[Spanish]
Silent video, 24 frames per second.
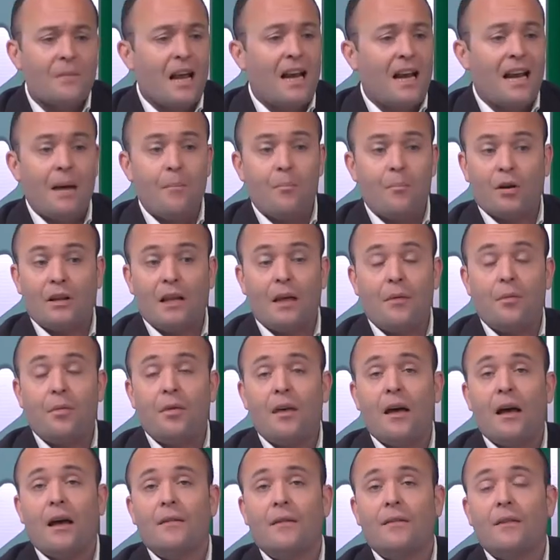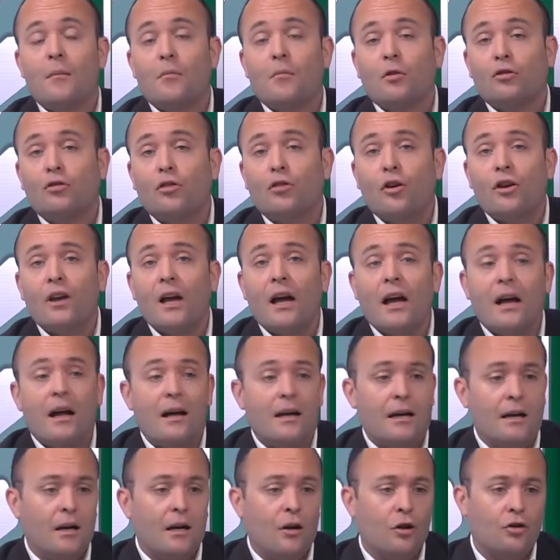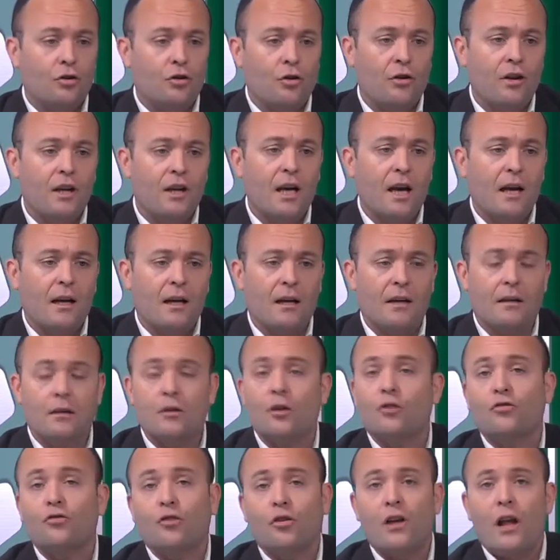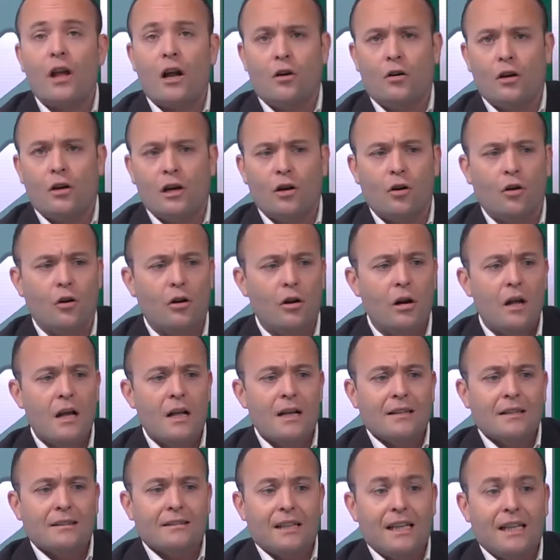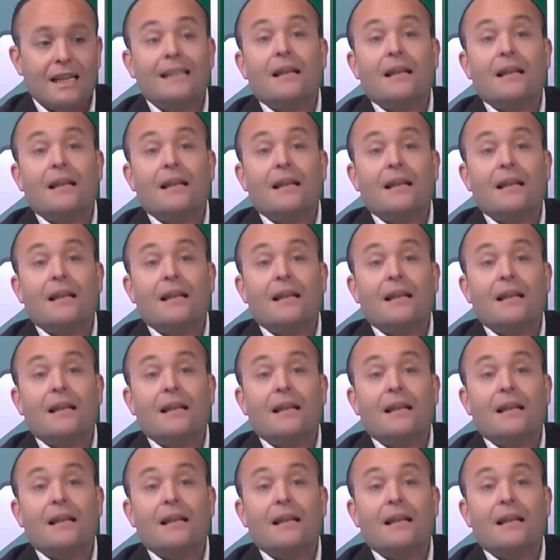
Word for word: La importancia de Montoya el otro día, eh, no solo ya con el gol, y